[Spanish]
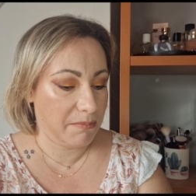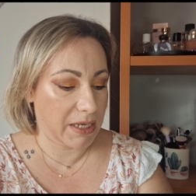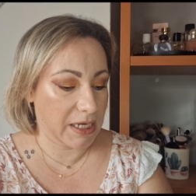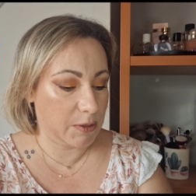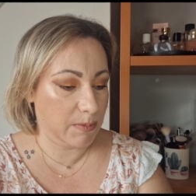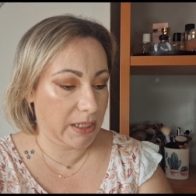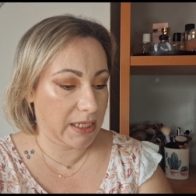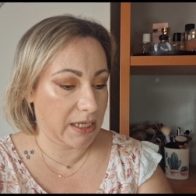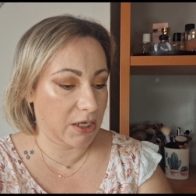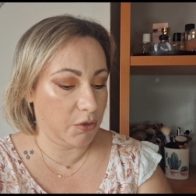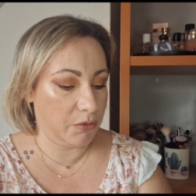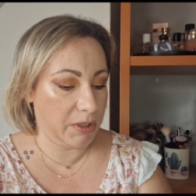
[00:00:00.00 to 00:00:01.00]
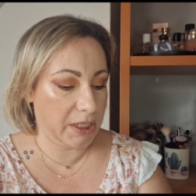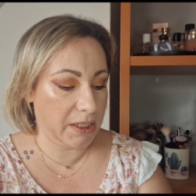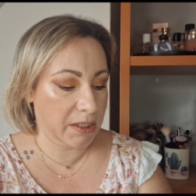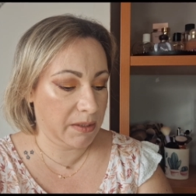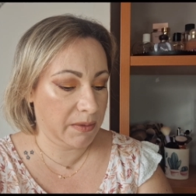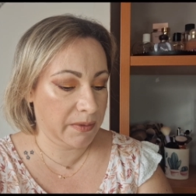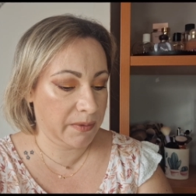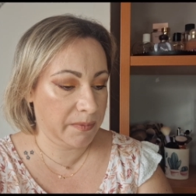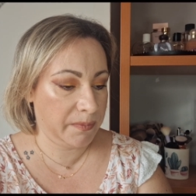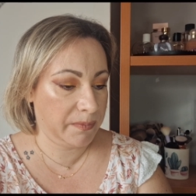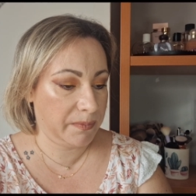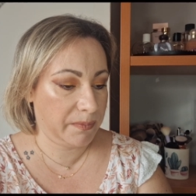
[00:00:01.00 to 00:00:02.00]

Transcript: para explicarlo bien.